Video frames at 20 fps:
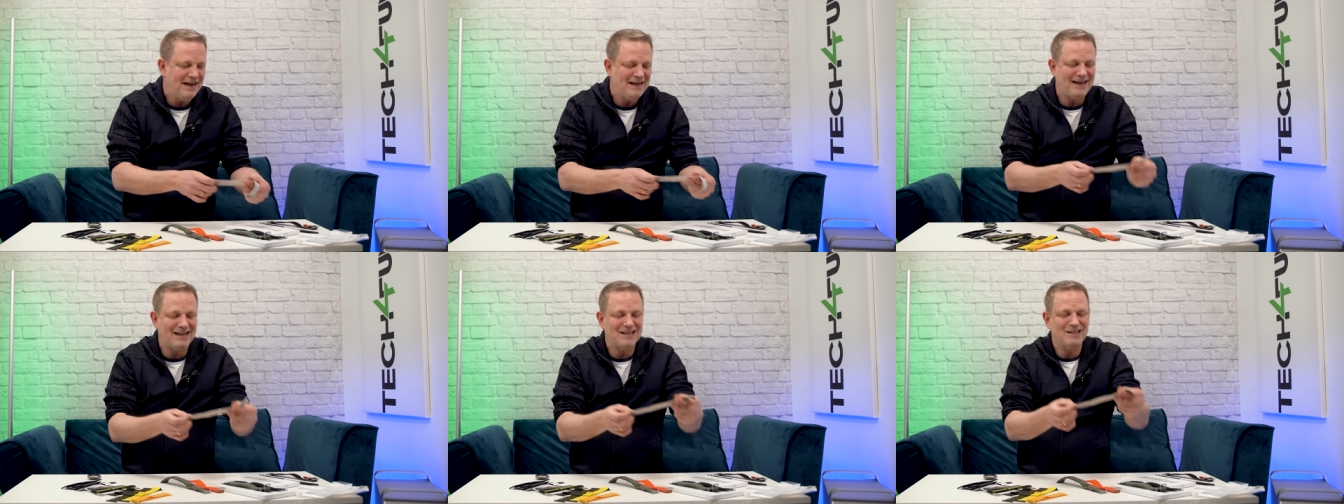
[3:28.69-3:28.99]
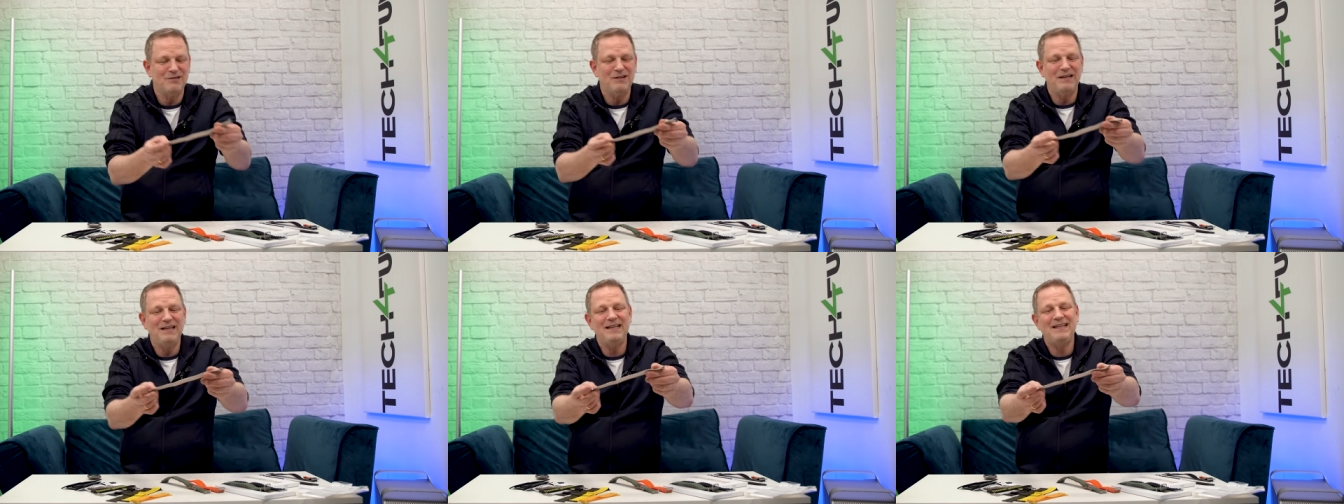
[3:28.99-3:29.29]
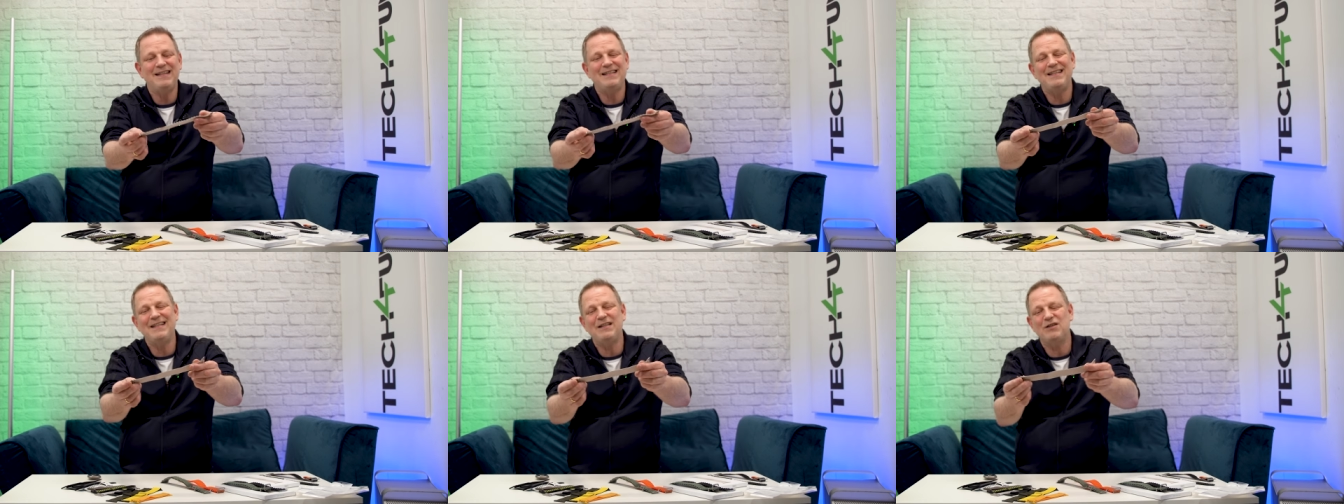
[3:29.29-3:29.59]
Das finde
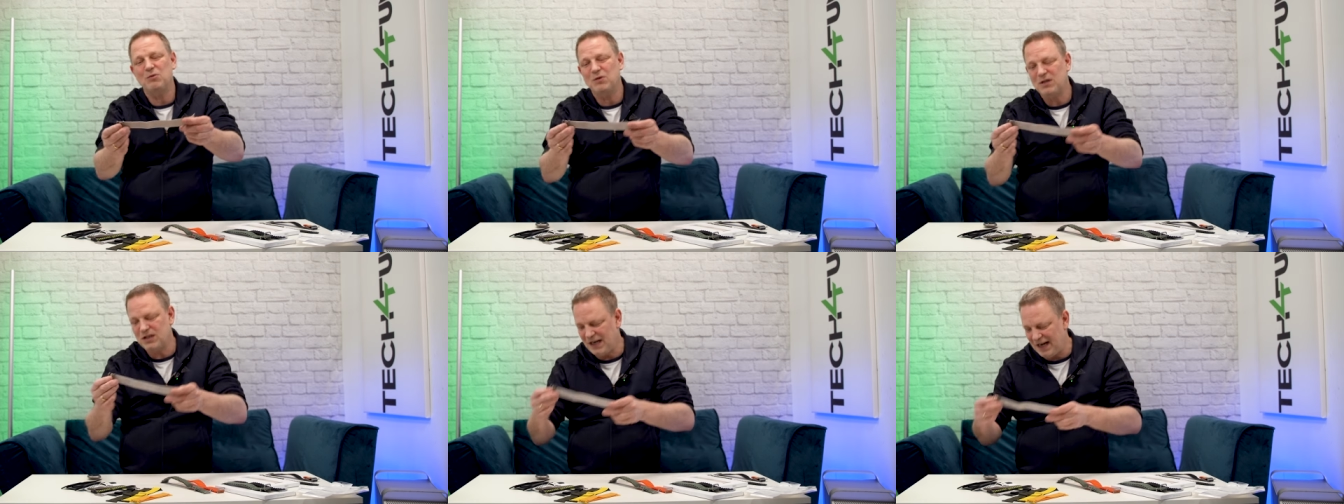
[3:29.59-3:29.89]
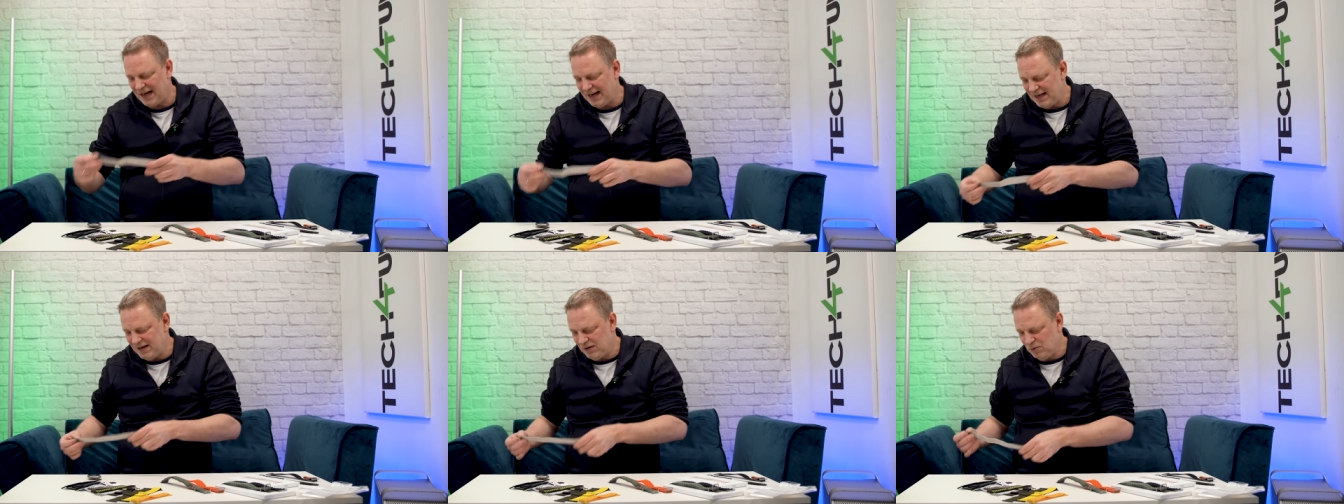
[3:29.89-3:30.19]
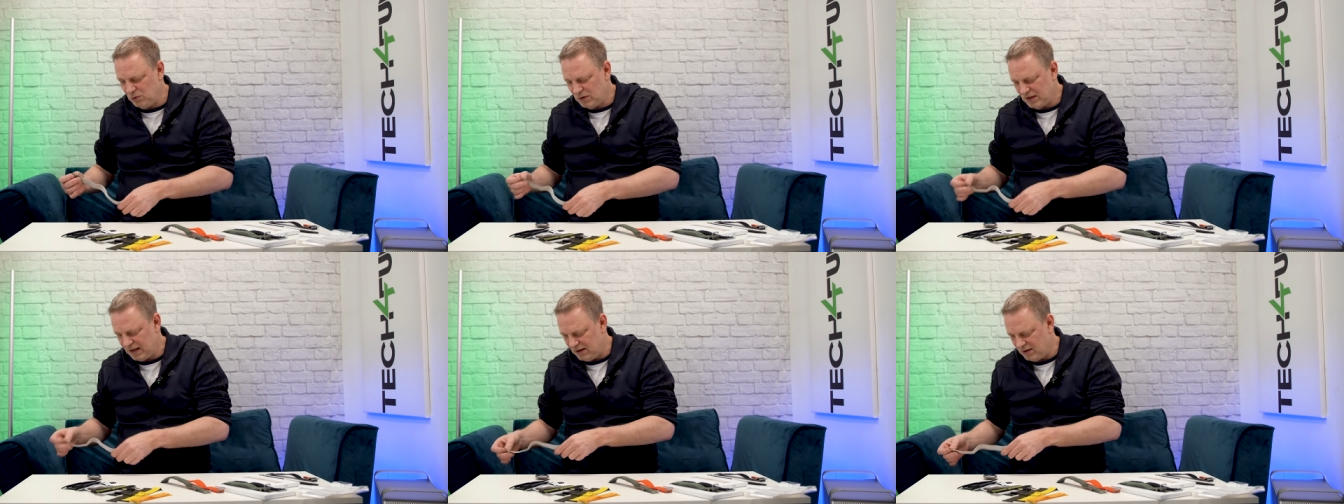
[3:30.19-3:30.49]
ich, sieht total
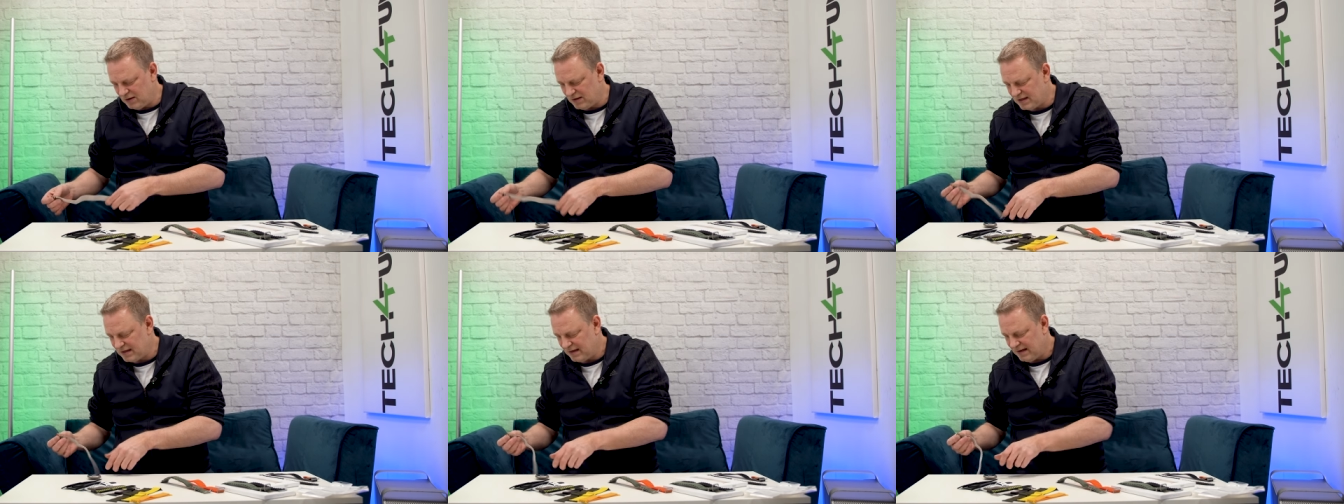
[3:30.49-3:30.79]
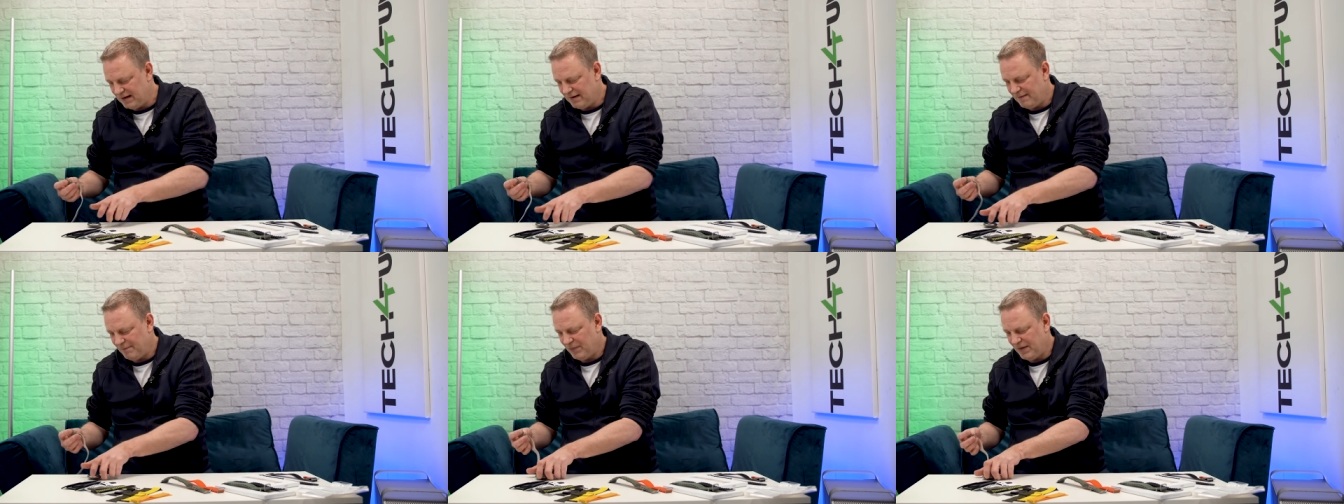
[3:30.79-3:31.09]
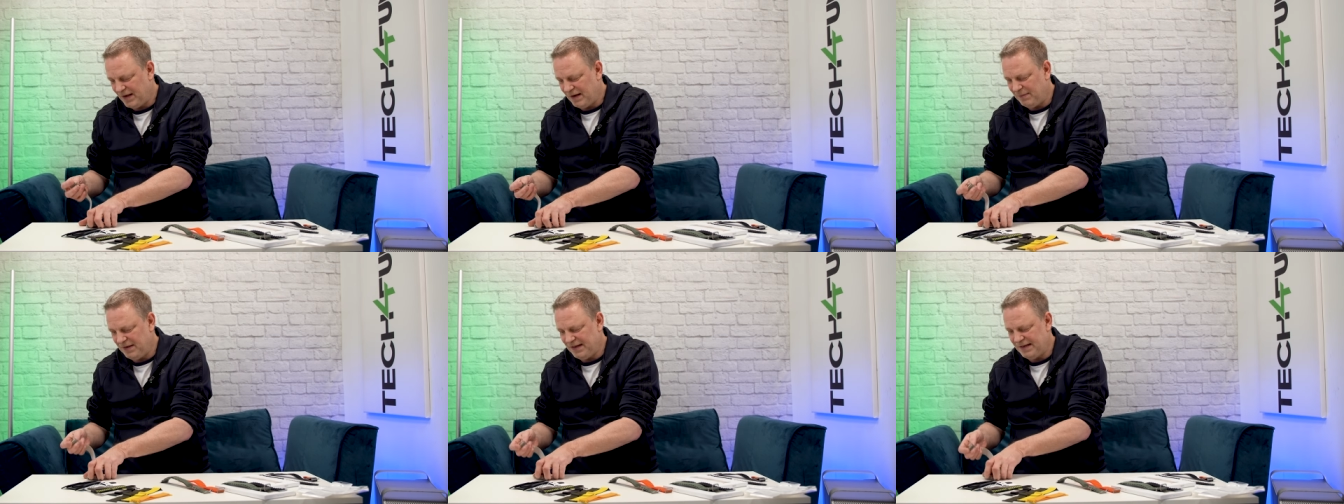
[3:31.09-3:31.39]
gut aus,
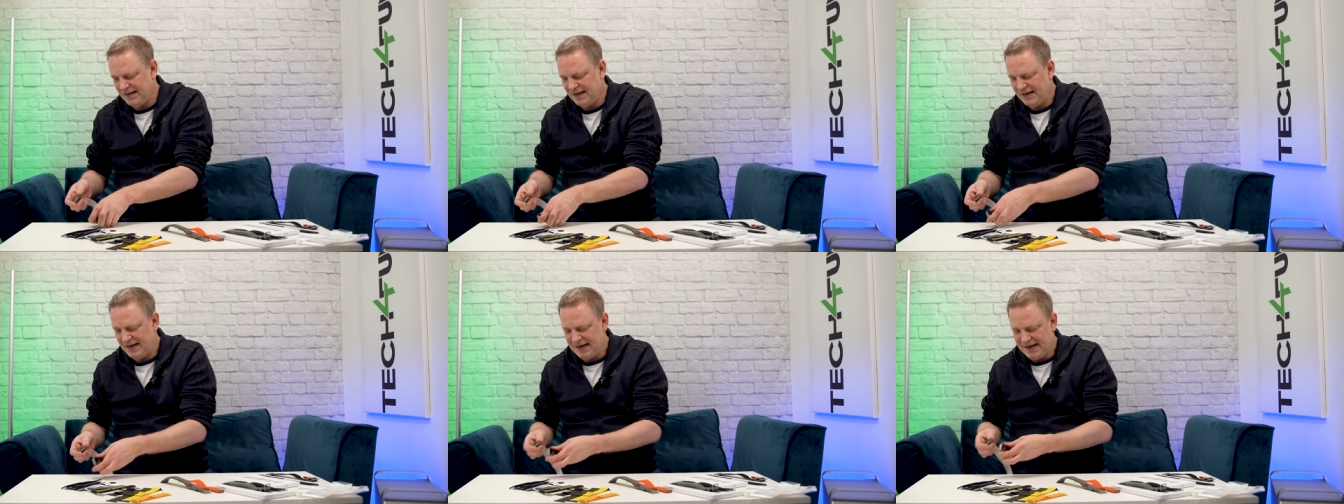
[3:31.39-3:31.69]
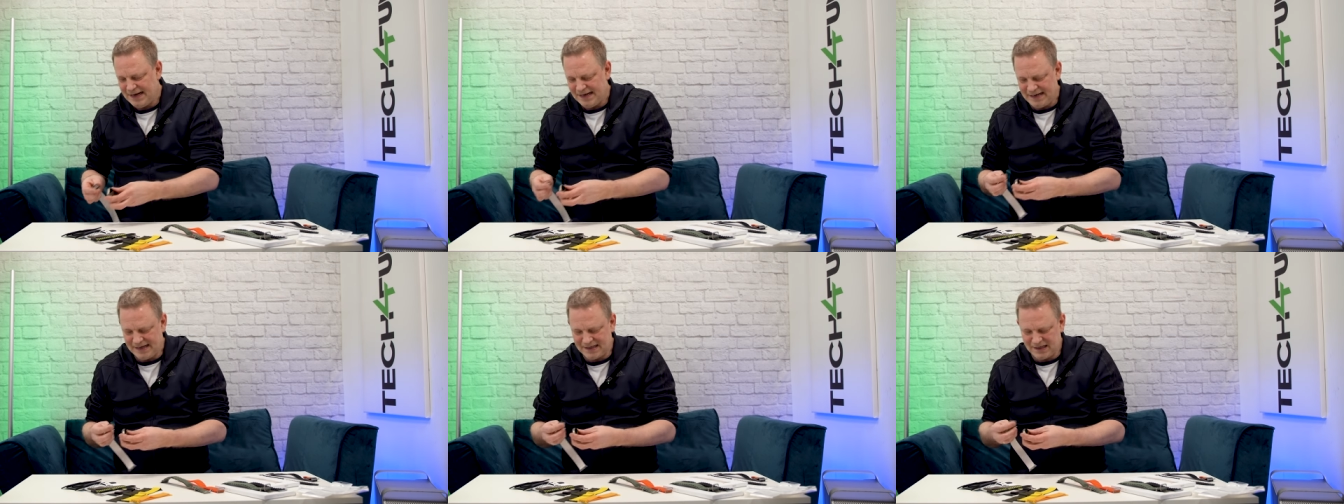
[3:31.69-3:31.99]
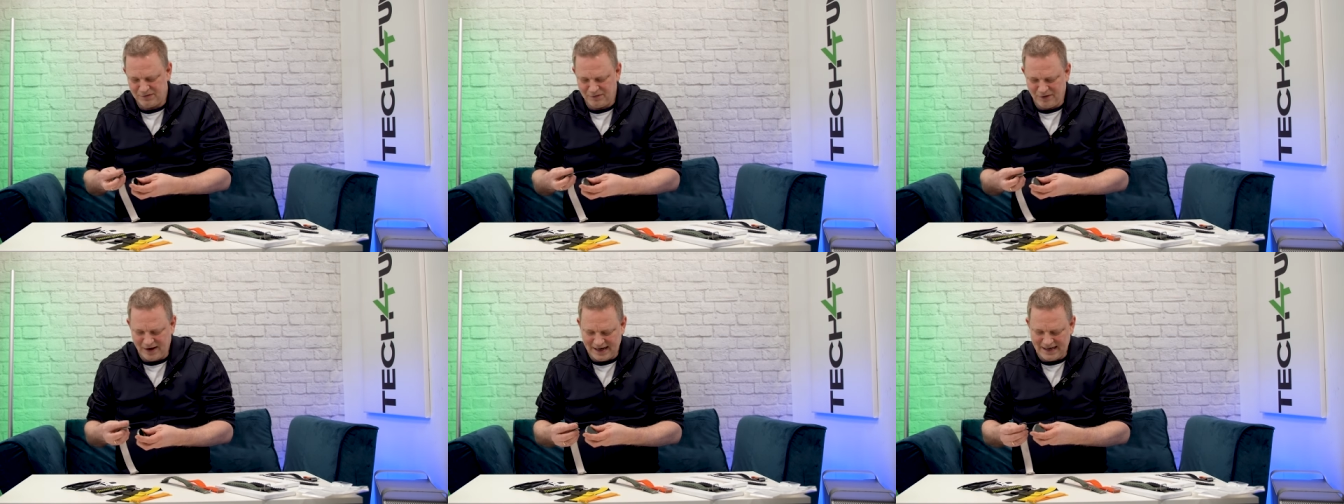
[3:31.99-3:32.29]
nämlich
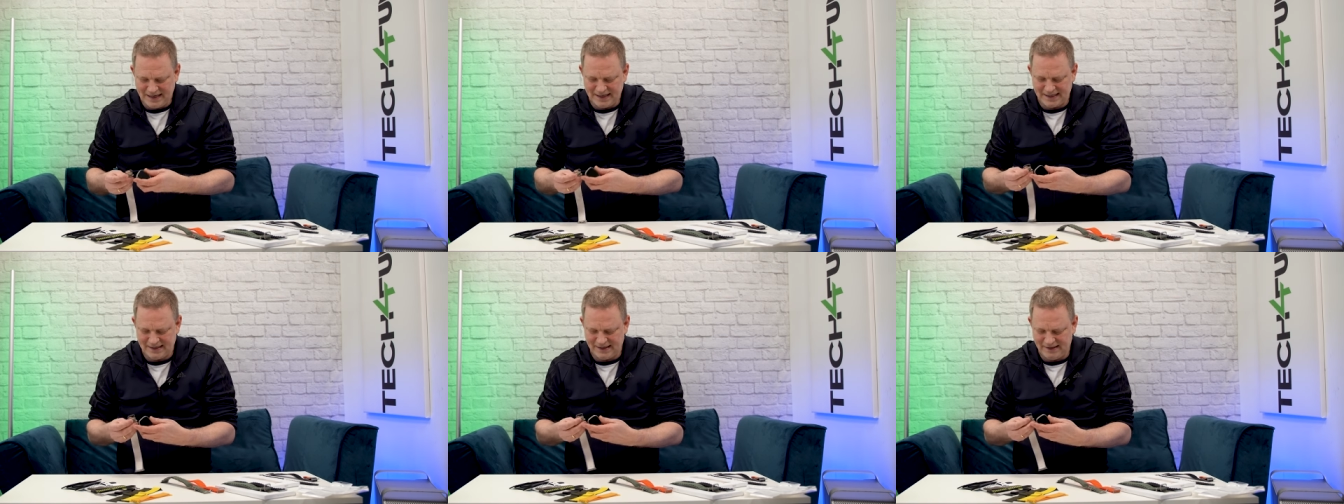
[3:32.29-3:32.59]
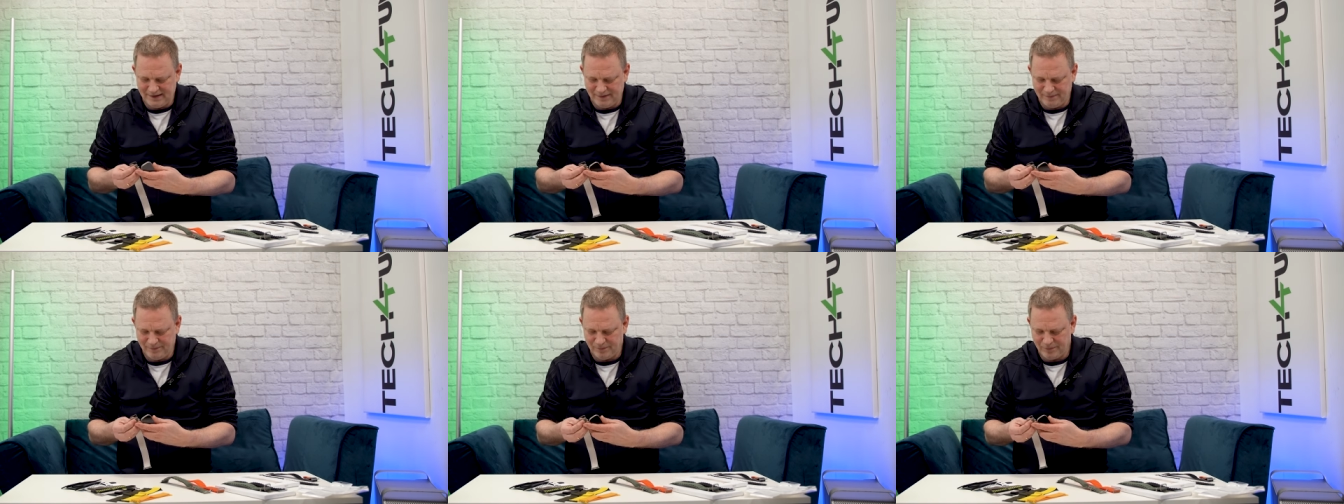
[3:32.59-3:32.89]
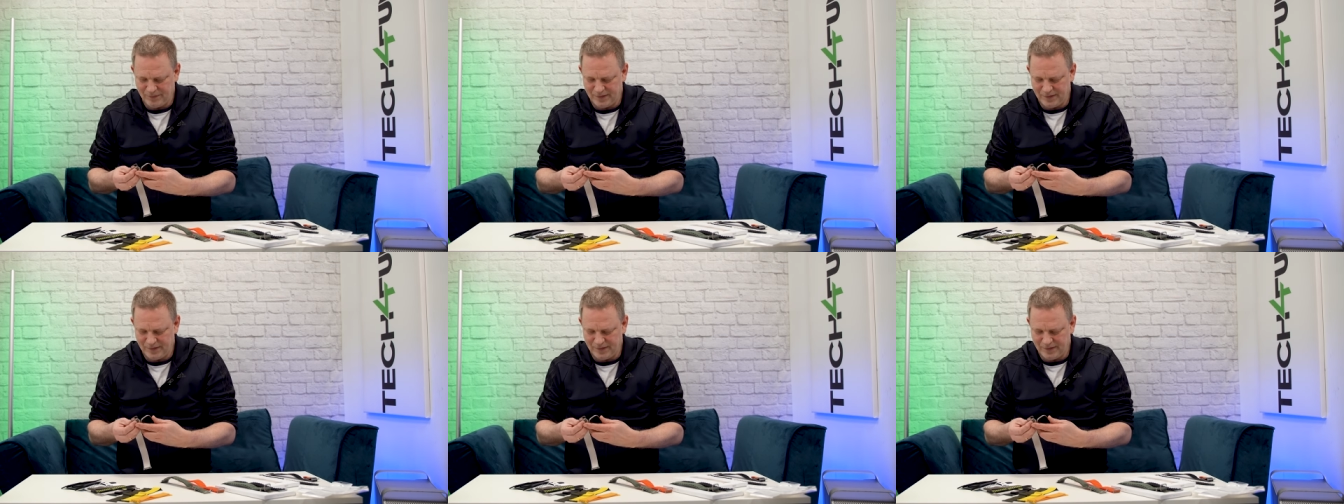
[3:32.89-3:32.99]
das weiße